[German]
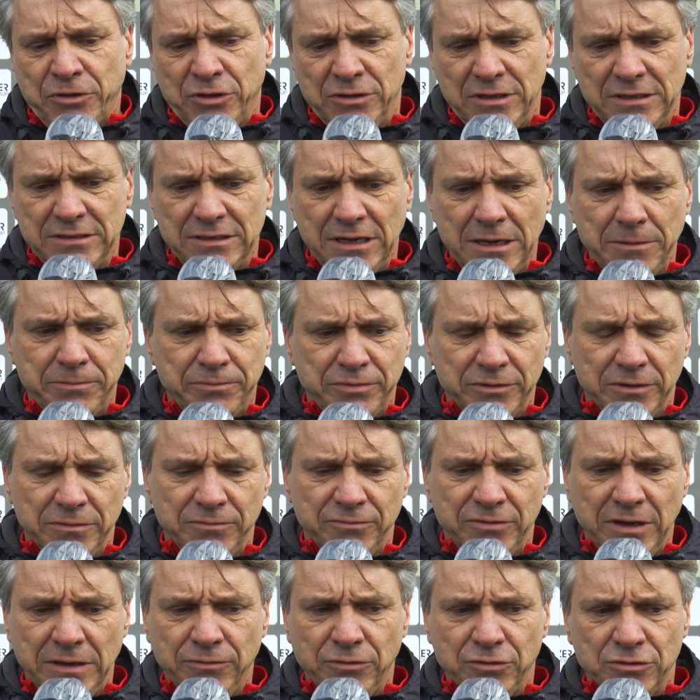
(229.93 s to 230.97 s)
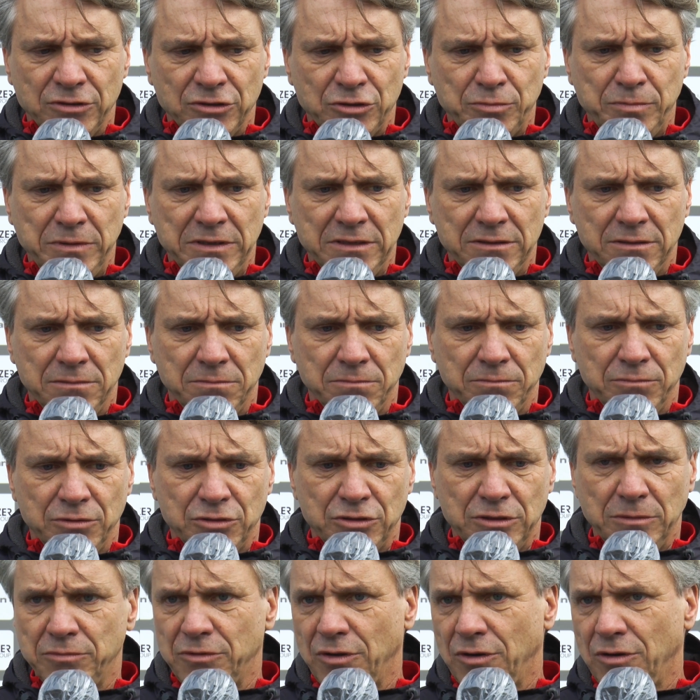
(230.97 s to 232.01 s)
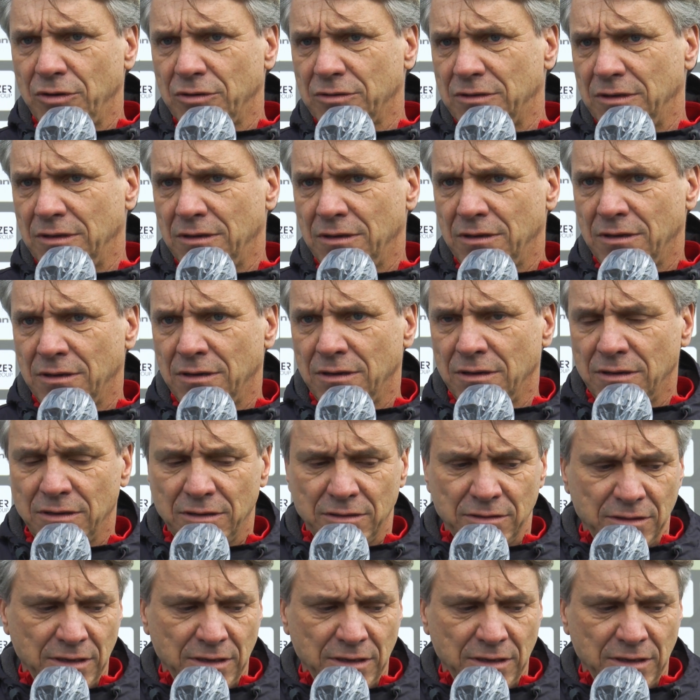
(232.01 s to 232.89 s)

Und deshalb ähm, werden wir unser Spiel bestimmt auch der,